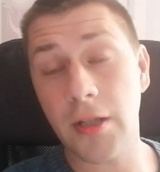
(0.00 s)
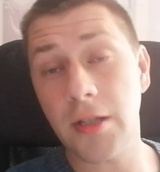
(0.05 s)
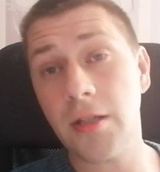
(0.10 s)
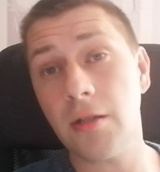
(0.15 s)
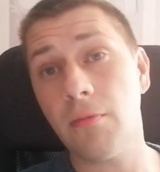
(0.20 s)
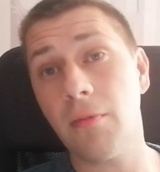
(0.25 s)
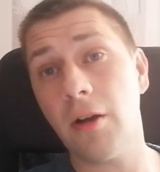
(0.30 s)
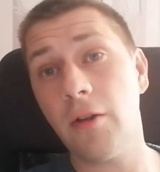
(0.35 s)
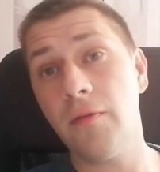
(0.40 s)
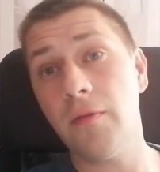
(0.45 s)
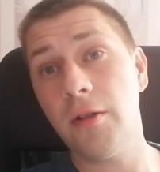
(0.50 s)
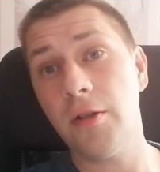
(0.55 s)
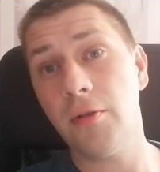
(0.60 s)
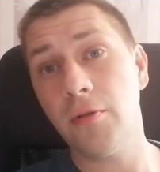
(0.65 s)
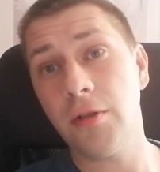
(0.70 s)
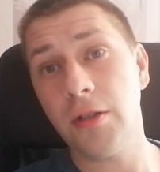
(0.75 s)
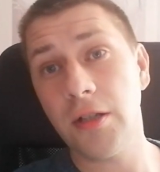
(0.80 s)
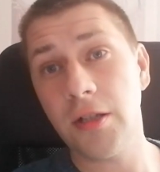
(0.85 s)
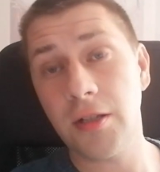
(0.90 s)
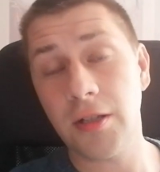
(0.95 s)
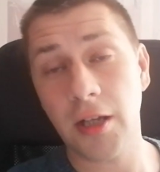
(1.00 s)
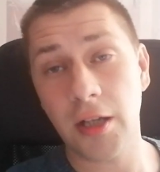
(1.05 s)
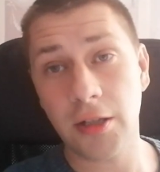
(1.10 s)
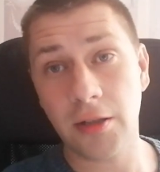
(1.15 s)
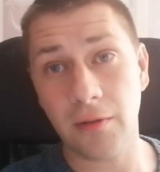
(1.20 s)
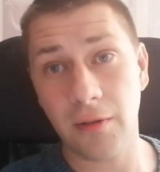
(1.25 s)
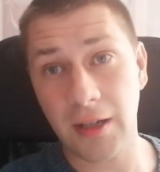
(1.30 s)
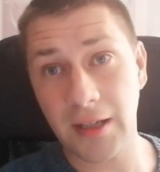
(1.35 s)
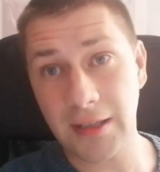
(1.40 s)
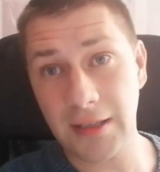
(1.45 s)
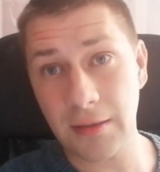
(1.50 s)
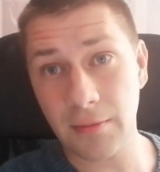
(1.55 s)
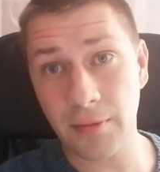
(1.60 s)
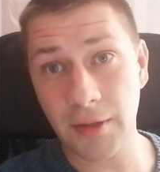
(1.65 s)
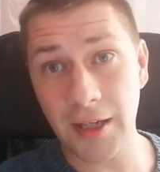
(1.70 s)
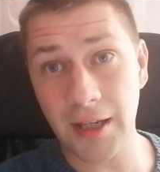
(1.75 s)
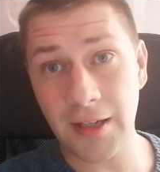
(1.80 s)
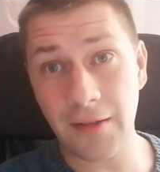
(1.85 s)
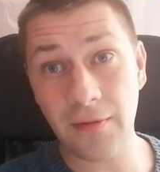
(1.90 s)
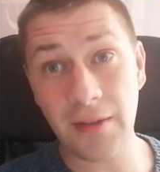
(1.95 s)
Я снимаю видео 10
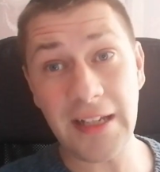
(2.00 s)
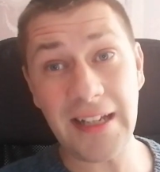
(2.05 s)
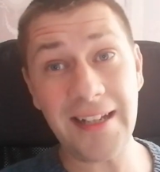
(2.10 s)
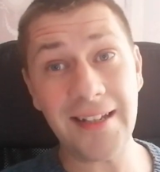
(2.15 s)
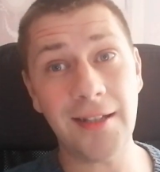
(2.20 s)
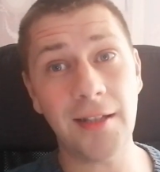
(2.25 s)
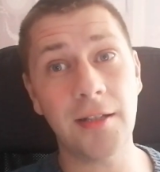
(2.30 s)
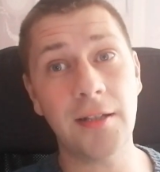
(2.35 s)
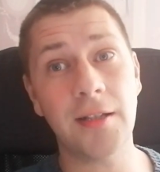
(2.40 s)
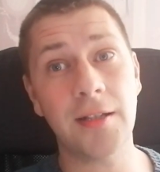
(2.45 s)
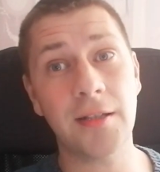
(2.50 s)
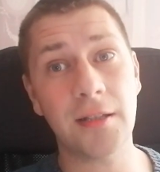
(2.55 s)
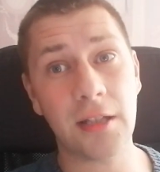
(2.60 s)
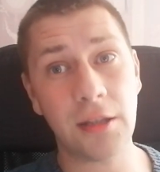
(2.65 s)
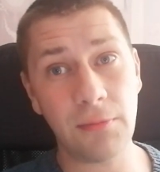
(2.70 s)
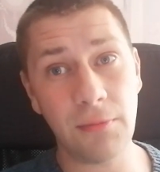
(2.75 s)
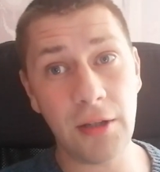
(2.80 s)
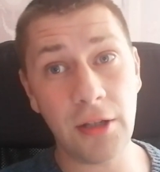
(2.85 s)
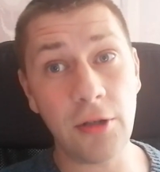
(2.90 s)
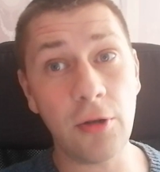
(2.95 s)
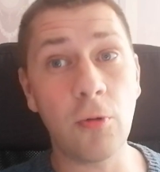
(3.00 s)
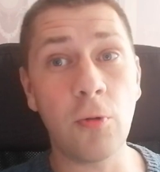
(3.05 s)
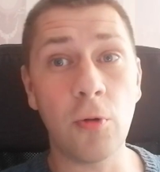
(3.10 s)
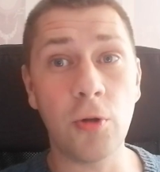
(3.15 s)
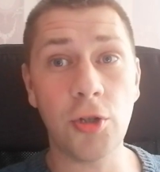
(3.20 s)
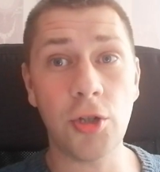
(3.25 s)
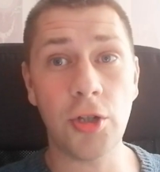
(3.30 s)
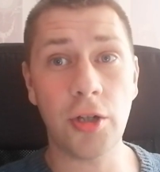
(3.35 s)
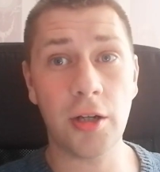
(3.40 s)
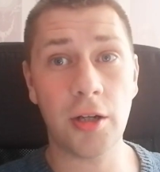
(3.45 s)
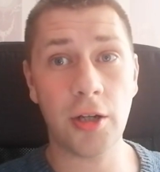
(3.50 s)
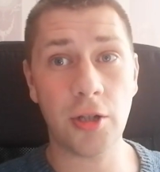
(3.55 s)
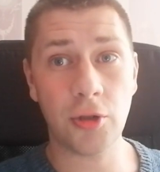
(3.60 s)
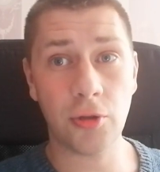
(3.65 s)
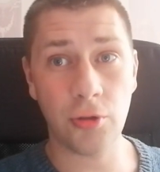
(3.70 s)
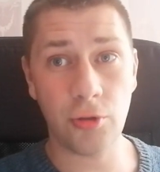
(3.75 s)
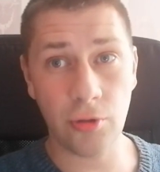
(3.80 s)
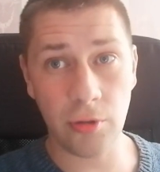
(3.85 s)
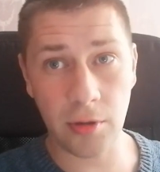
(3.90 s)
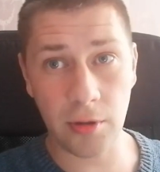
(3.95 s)
октября, и влияние этих затмений очень
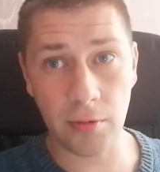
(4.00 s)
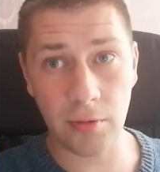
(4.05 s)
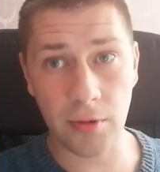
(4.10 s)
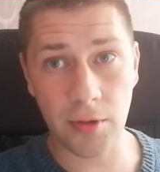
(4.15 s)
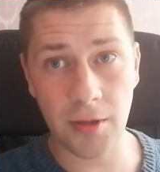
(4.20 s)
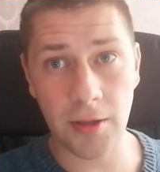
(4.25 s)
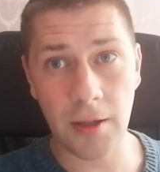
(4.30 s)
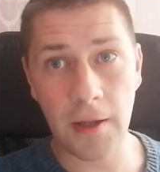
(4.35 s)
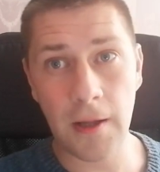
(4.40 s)
хорошо чувствуется.